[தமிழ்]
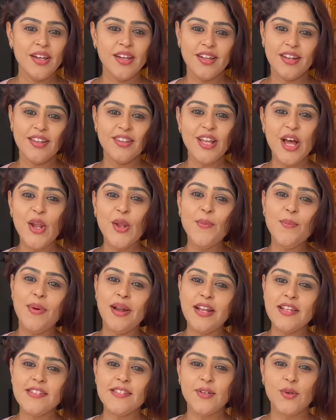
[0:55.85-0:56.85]
இருந்தாலும்
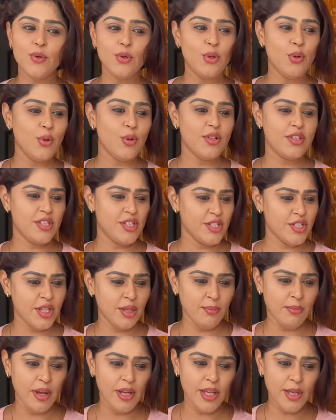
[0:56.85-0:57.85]
மனசுக்குள்ள ஒரு சின்ன
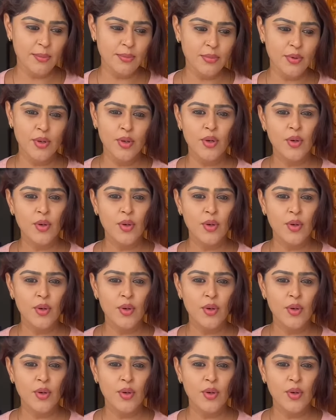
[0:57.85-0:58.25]
பயம்